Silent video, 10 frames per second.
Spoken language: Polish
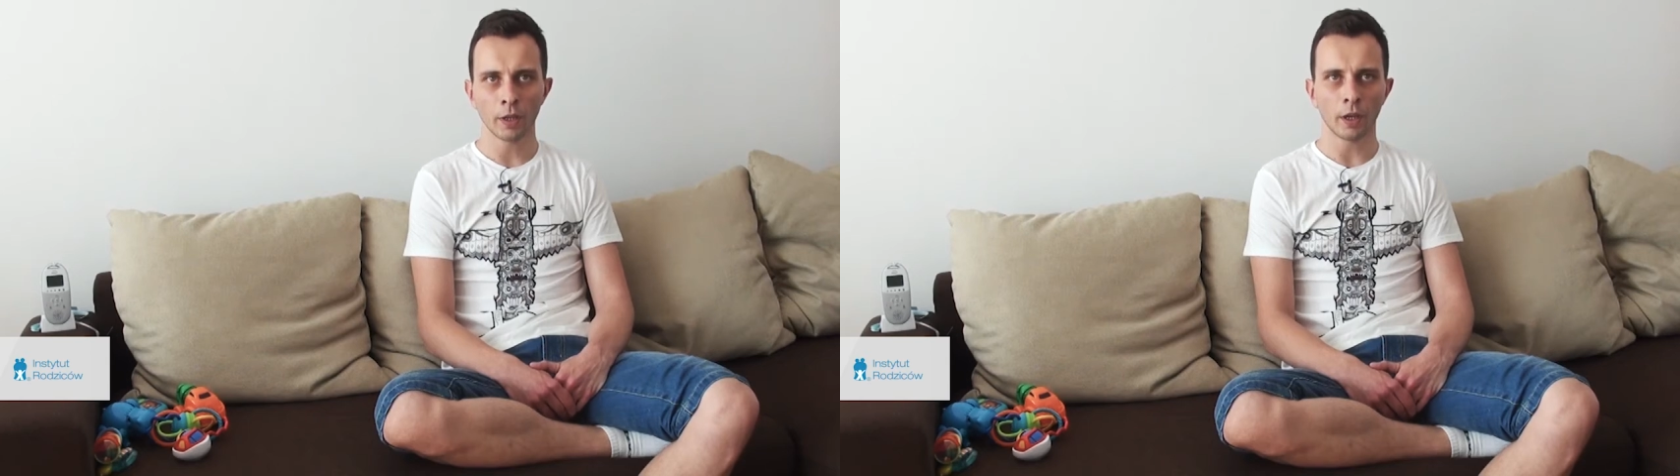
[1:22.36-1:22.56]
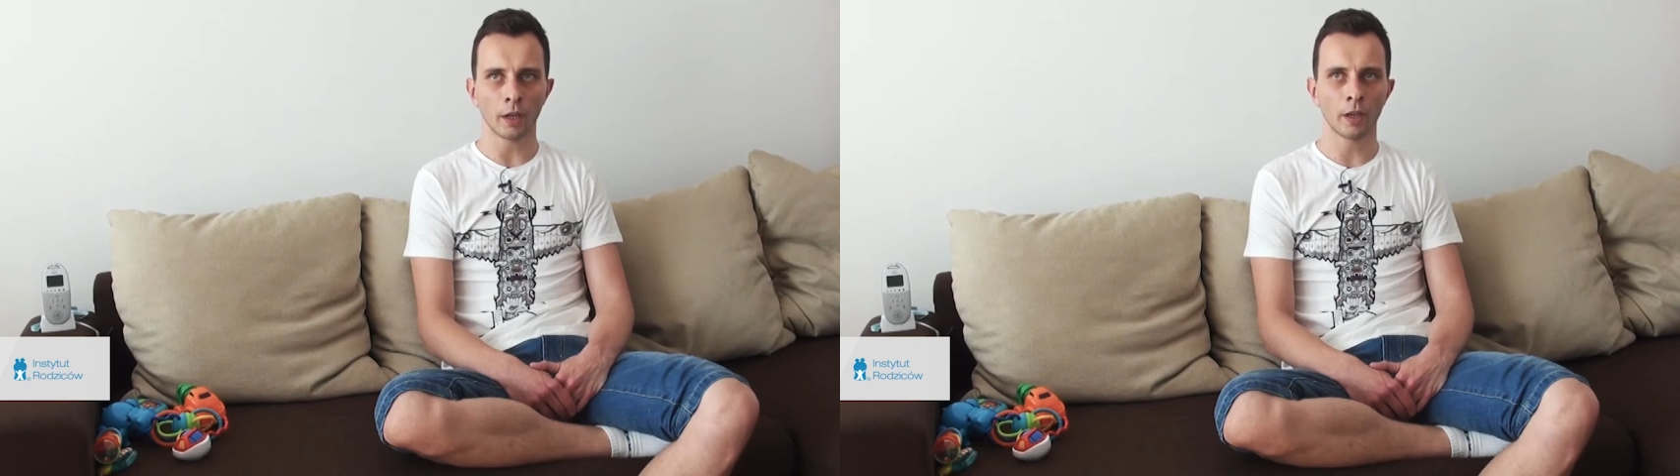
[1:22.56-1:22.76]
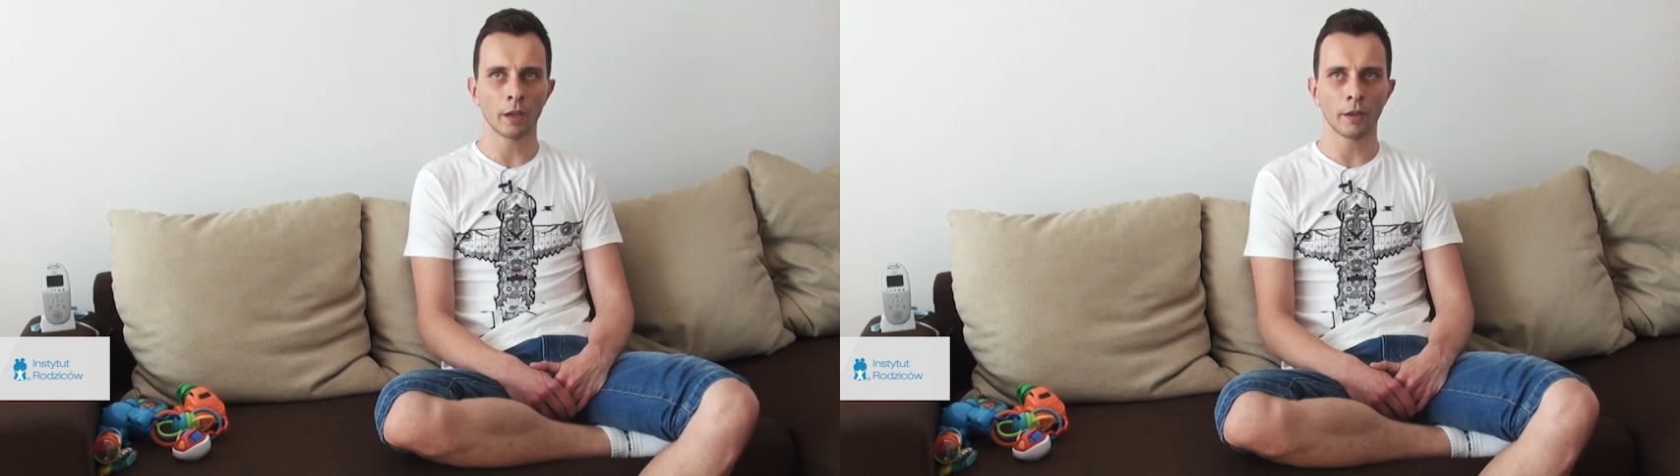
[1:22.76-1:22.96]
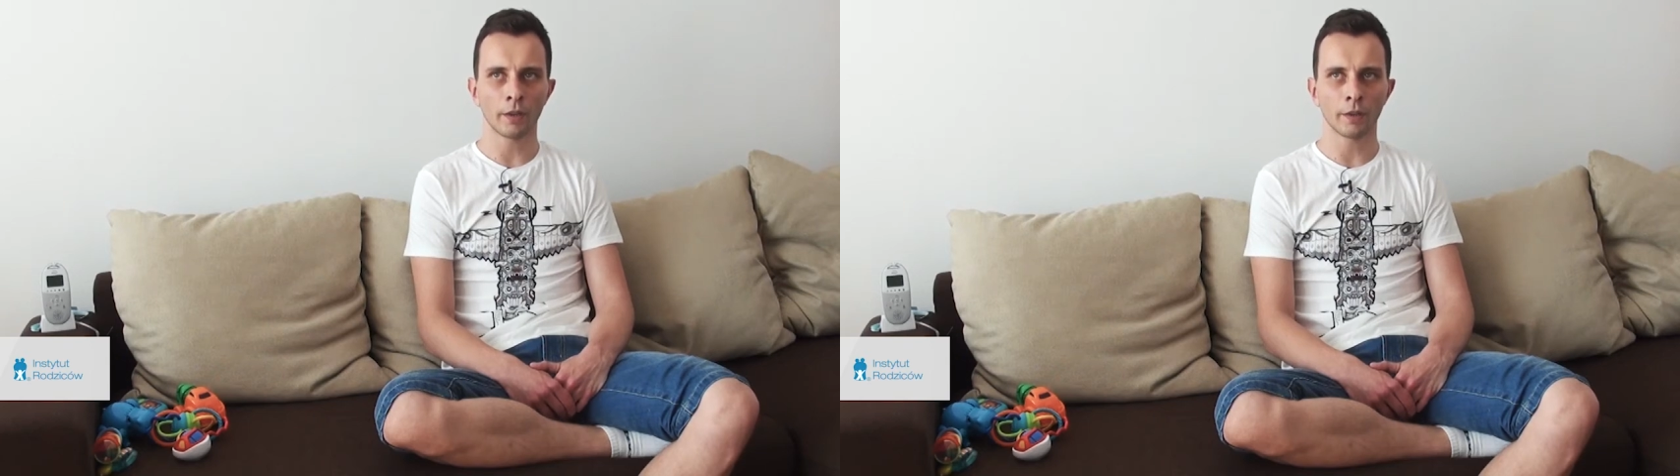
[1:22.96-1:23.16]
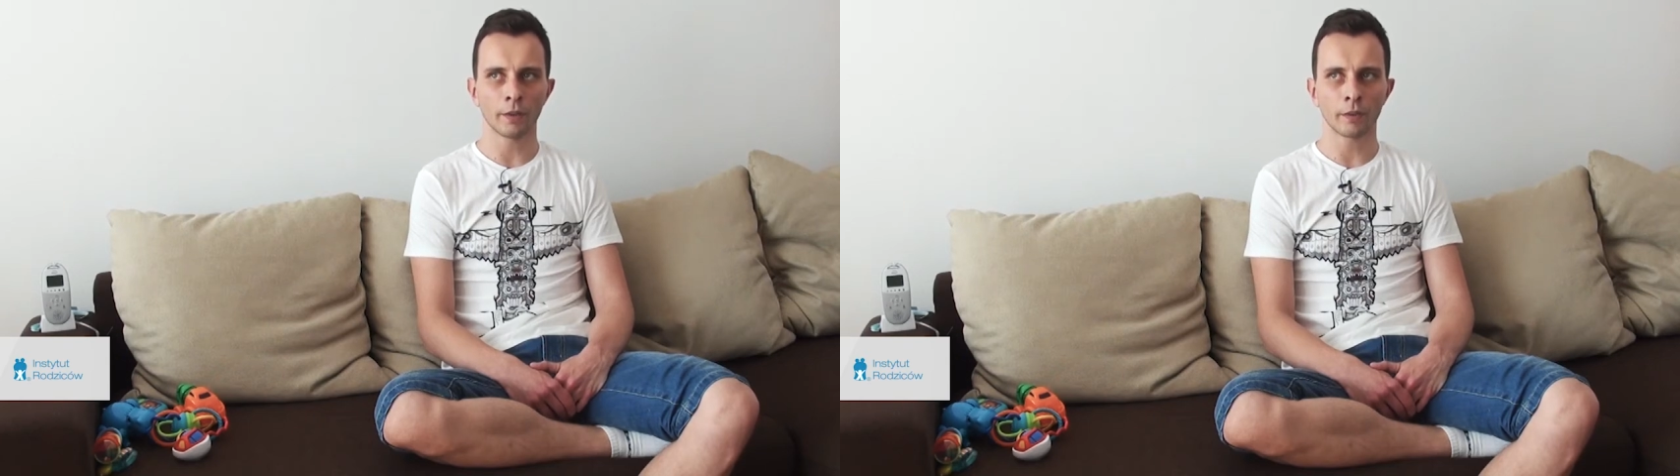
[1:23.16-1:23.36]

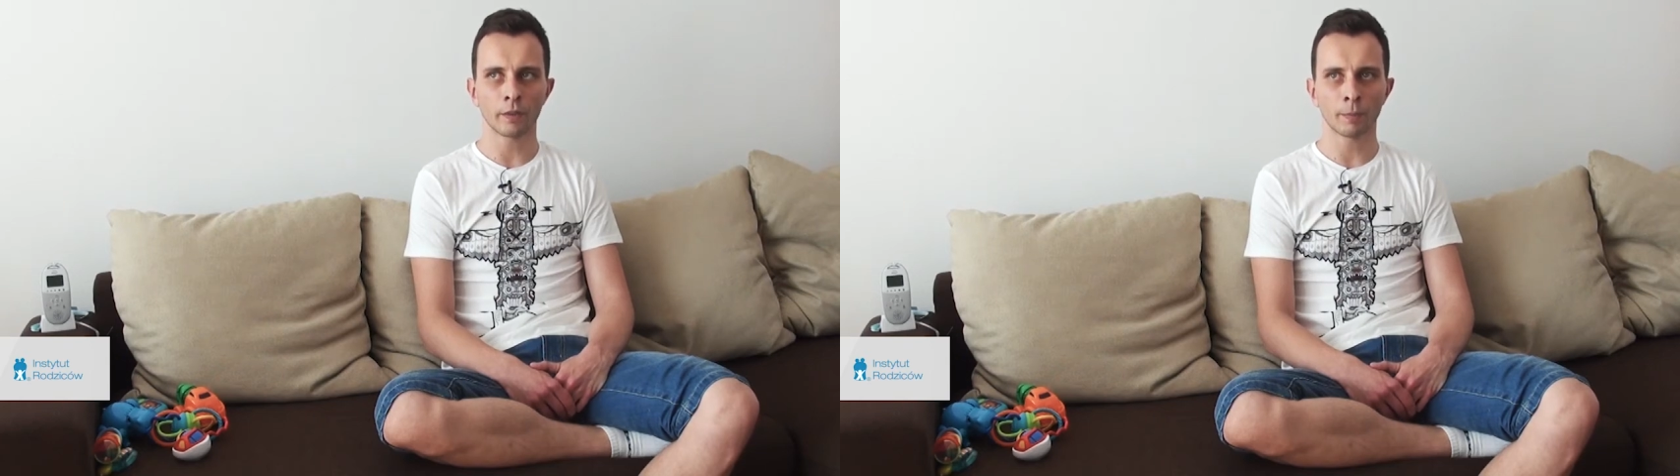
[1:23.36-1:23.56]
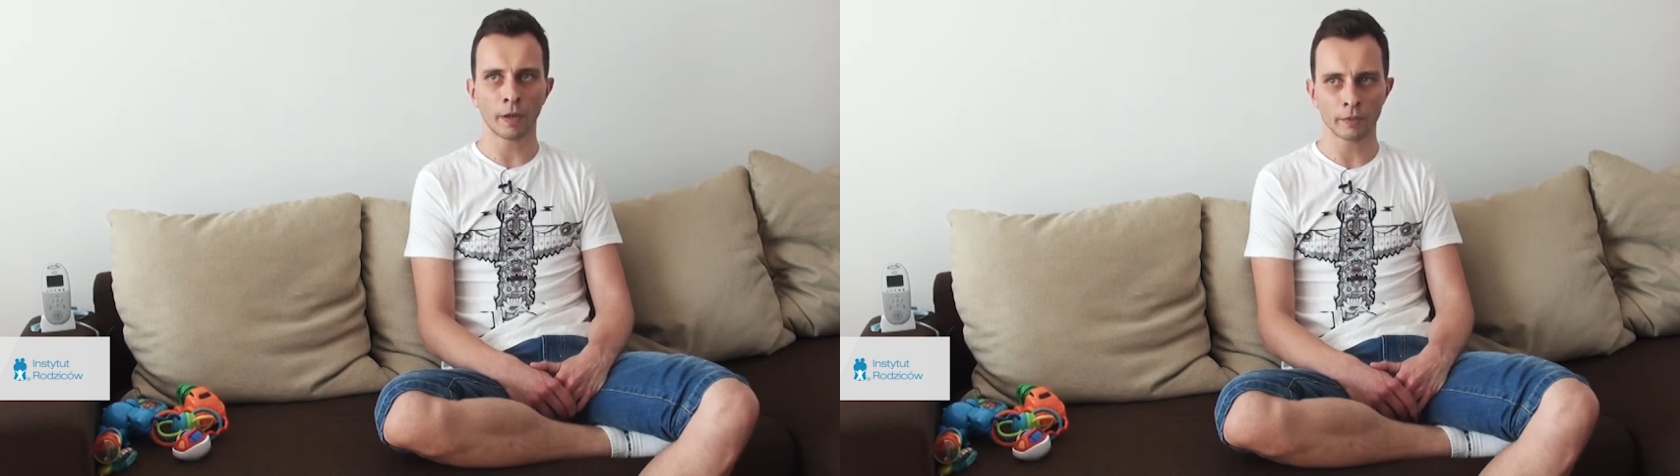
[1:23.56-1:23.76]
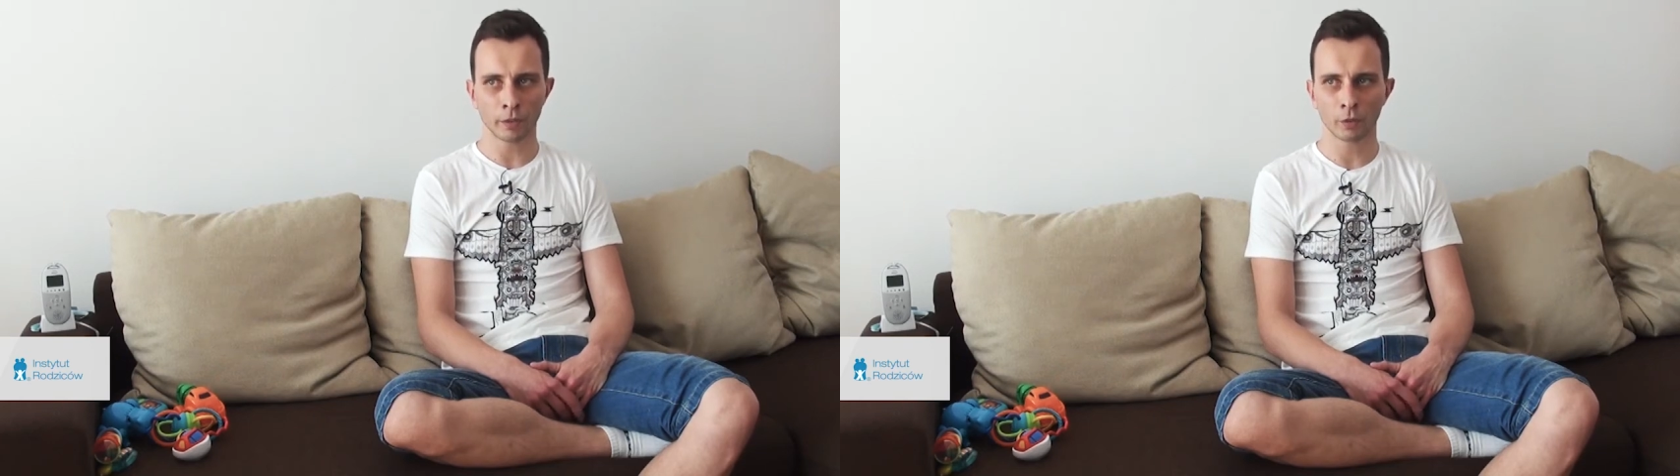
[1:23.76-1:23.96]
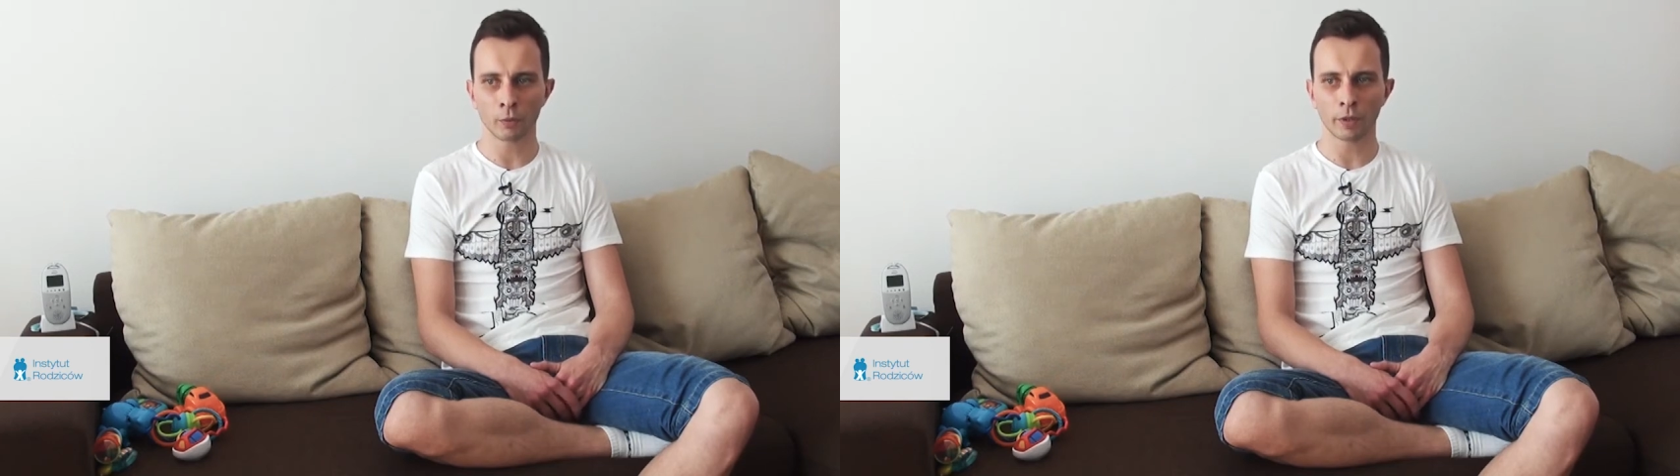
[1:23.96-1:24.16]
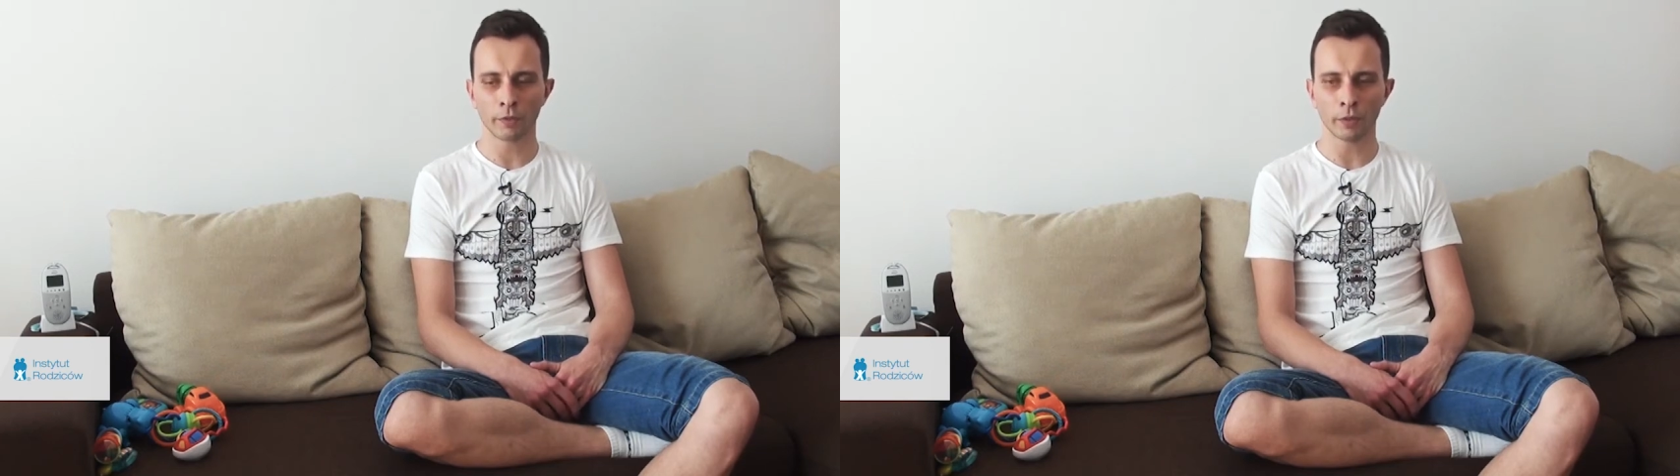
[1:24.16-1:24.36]
E, sprawdza się
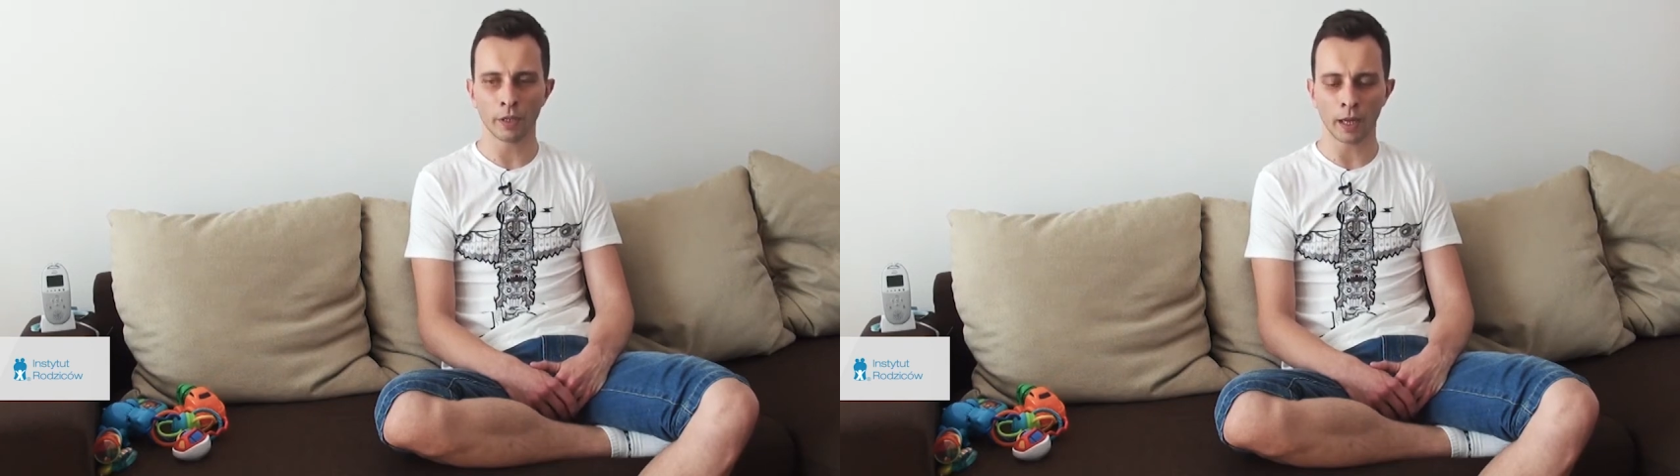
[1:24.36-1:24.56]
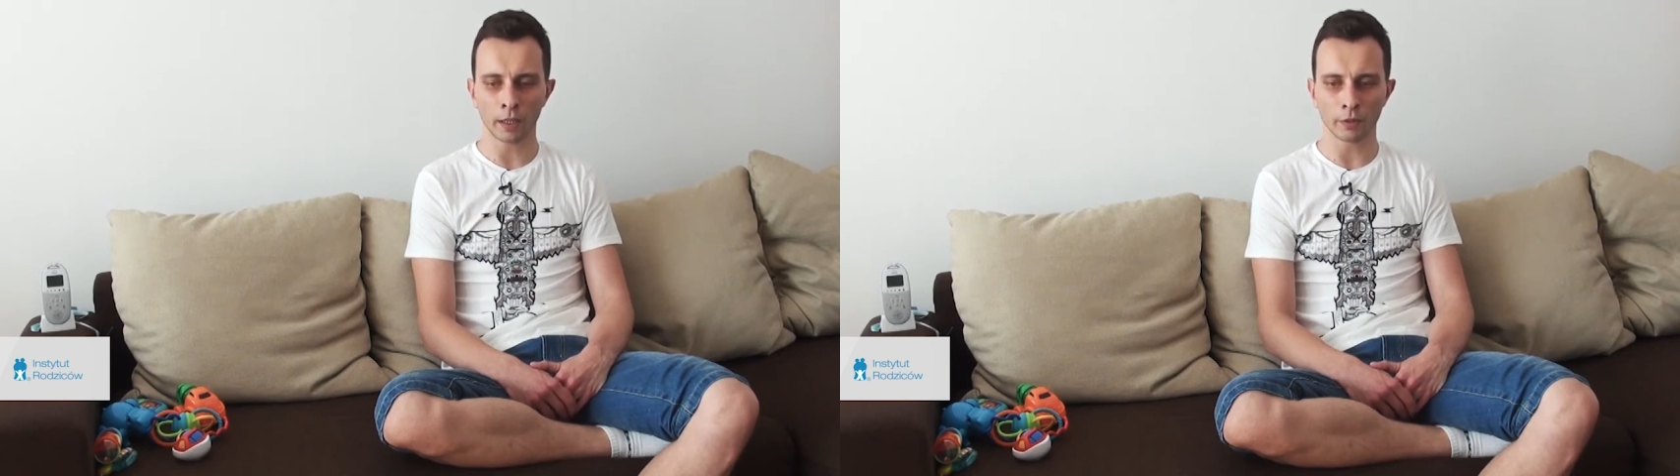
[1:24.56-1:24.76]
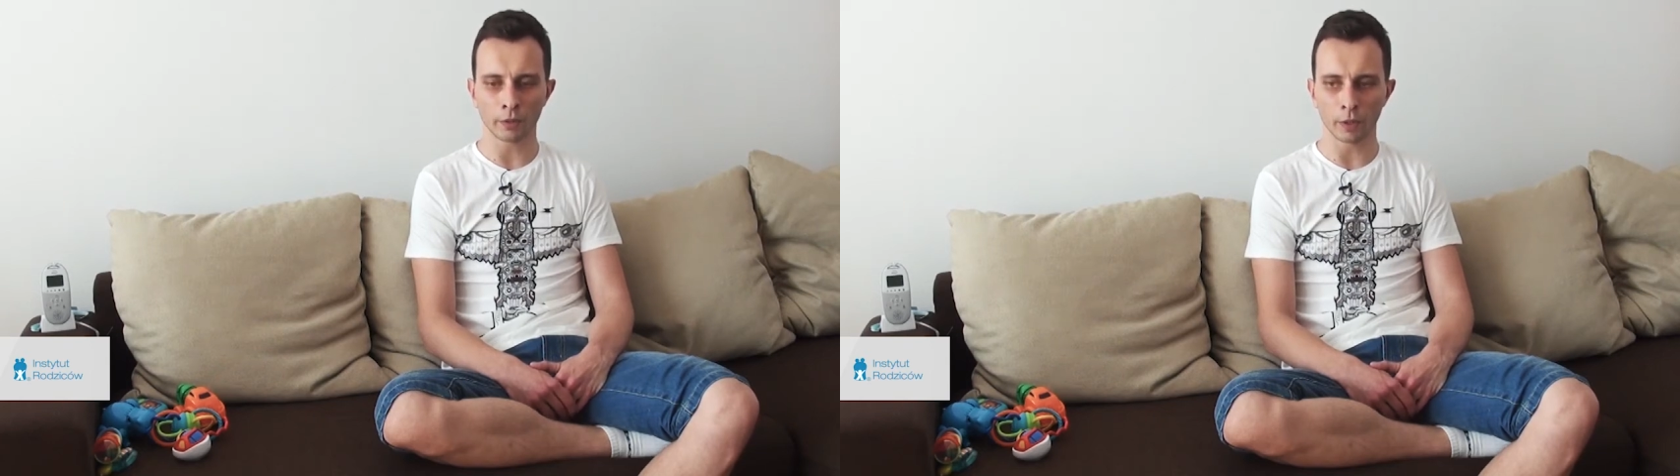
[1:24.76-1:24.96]
u nas idealnie.